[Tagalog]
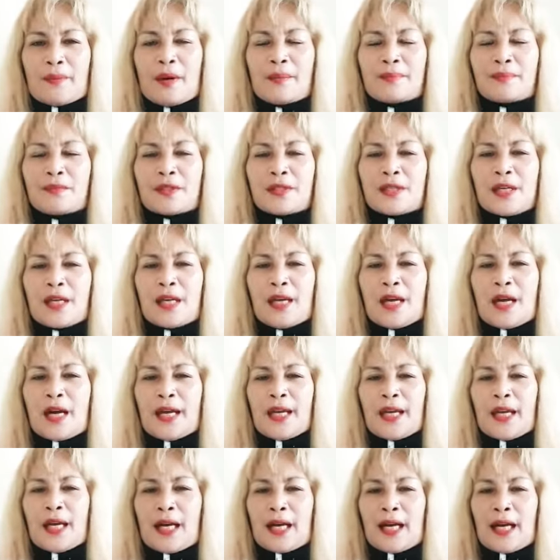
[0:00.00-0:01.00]
mamsi
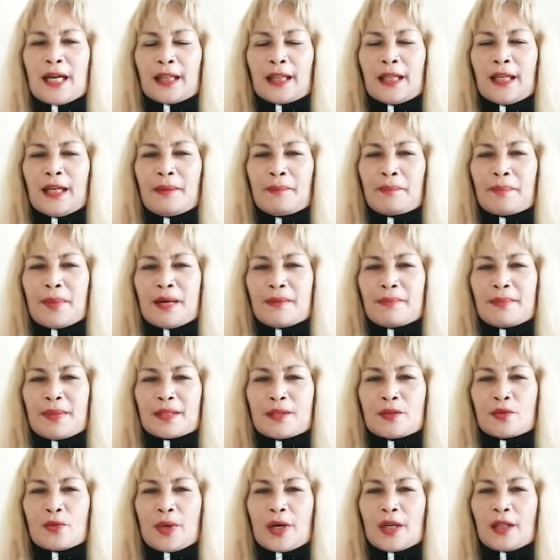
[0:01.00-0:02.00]
ay ang ating
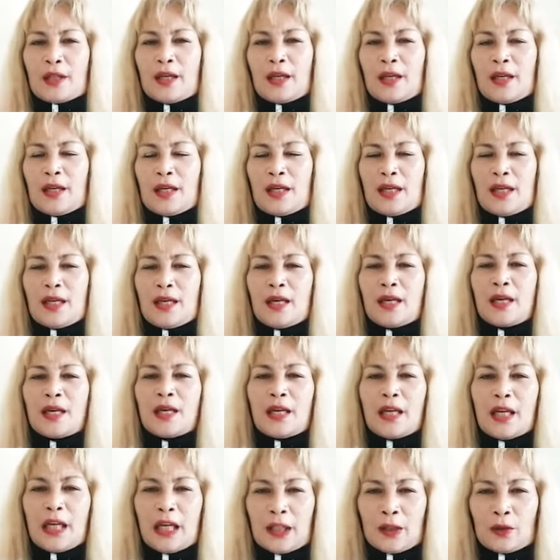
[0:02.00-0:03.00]
pangpaswerteng
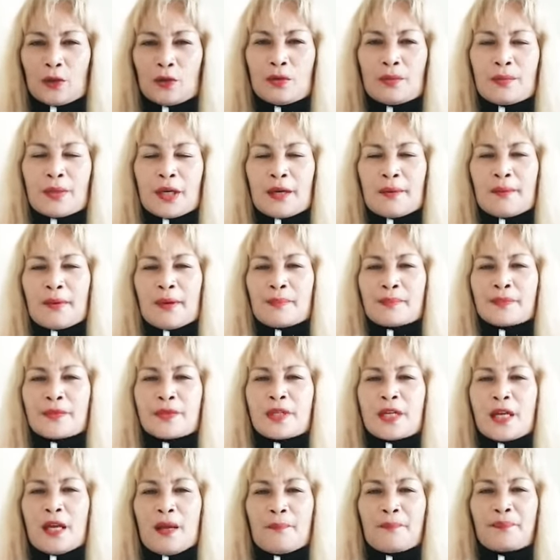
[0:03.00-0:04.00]
ito mga
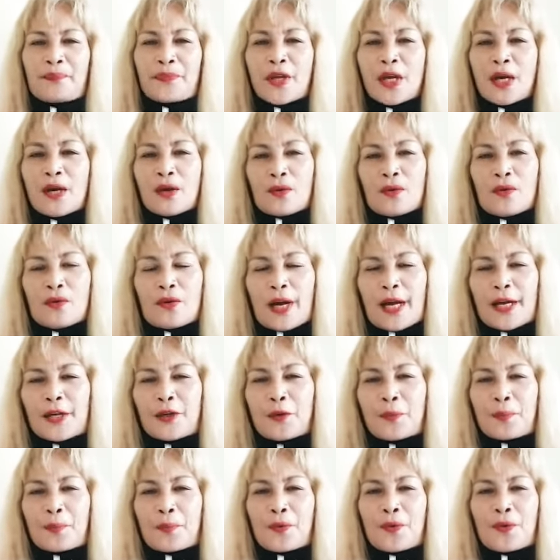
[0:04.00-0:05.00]
mamsi. Kung
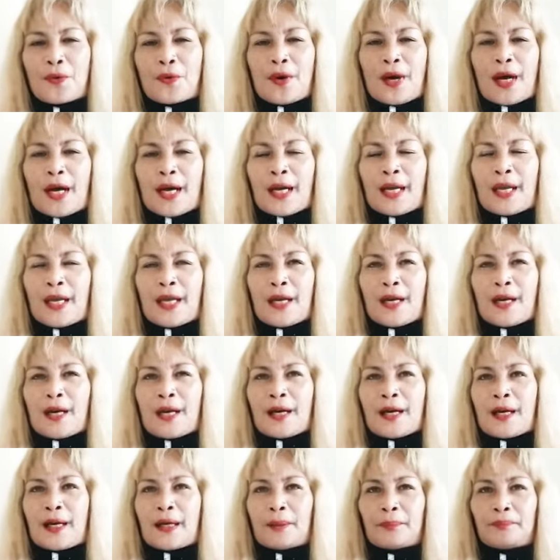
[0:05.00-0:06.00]
kayo po ay
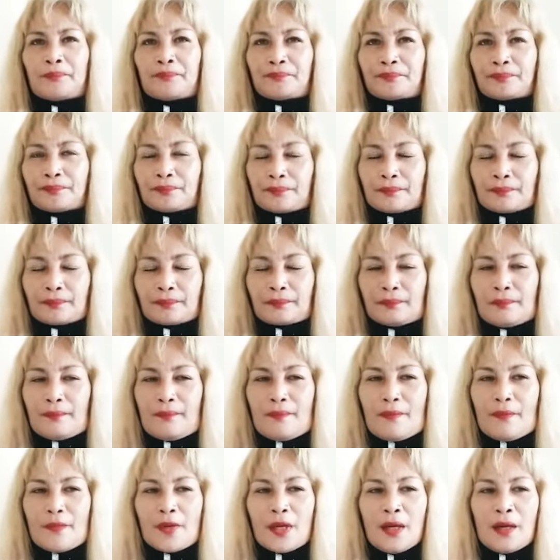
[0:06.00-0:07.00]
uh,
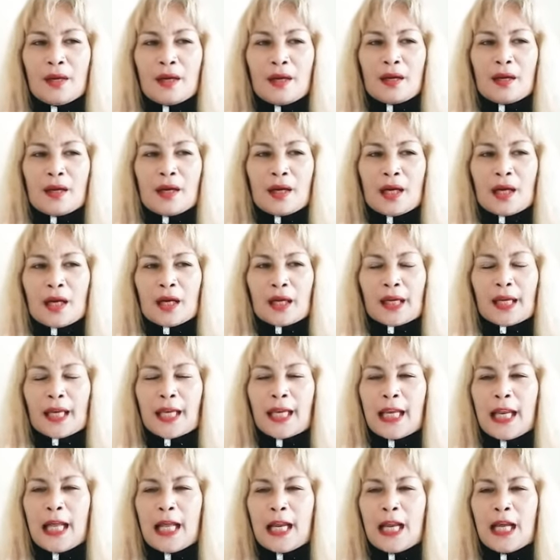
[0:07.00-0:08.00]
uh,
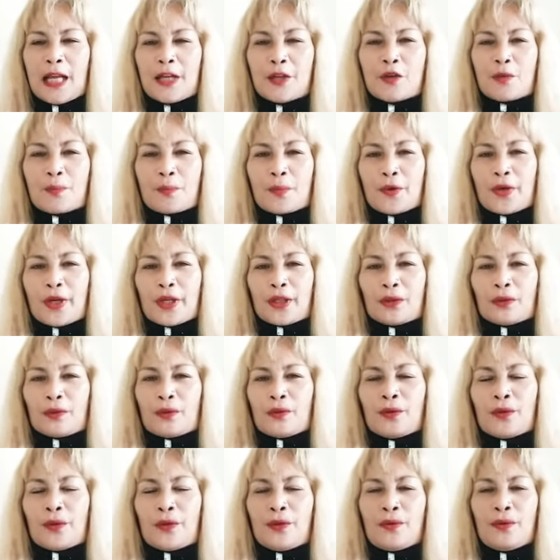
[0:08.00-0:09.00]
kilala niyo po
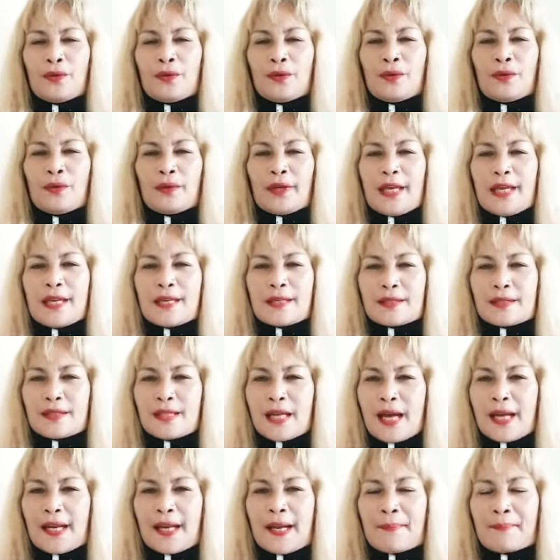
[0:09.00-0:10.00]
ito yung
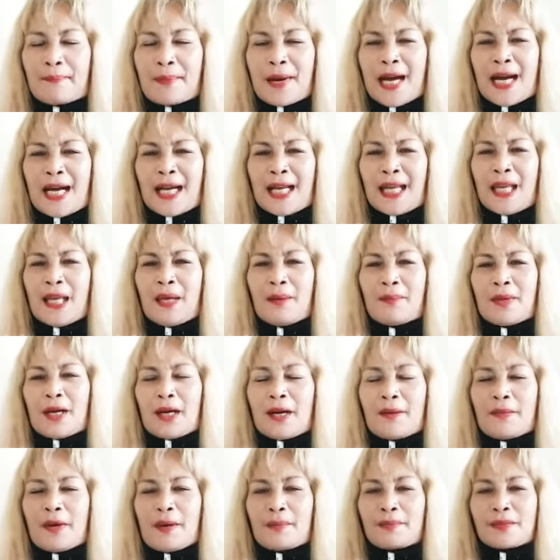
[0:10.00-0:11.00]
isda na pagi
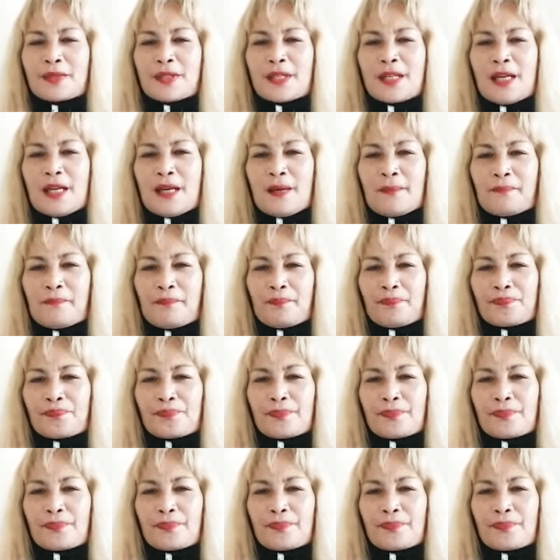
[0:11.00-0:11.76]
mga mamsi